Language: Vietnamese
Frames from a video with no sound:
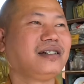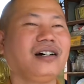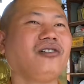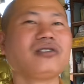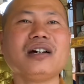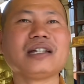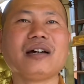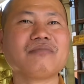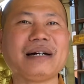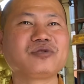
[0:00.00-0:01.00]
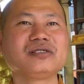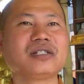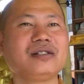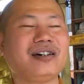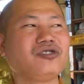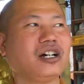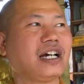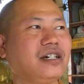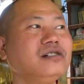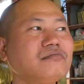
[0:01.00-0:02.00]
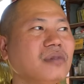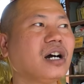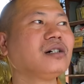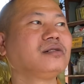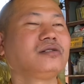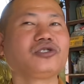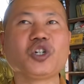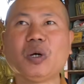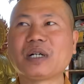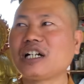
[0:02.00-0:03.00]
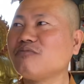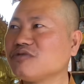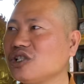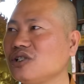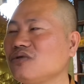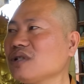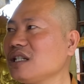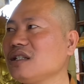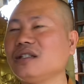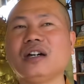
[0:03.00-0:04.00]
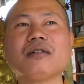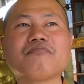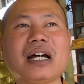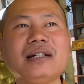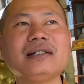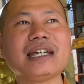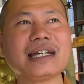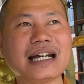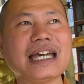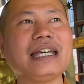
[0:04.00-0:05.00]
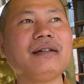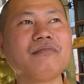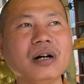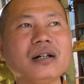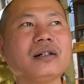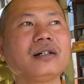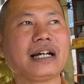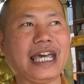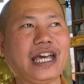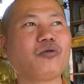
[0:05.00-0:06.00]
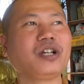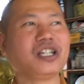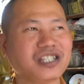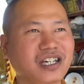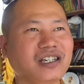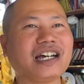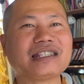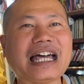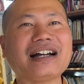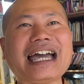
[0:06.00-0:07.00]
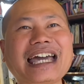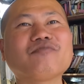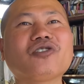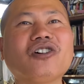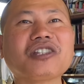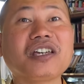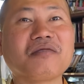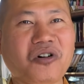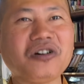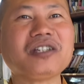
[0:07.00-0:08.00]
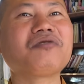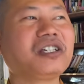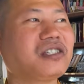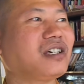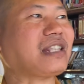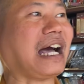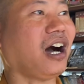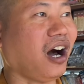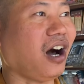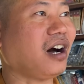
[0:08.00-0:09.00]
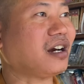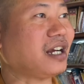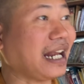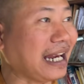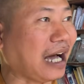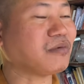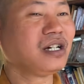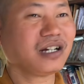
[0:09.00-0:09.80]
Thôi Tết thì không làm chương trình nữa, giờ thầy ước mơ chùa mình không thiếu cái gì hết, bánh, trái cây, mứt, kẹo, lì xì, thầy tặng ai cũng có tiền bỏ vô lì xì tặng họ để lấy lộc.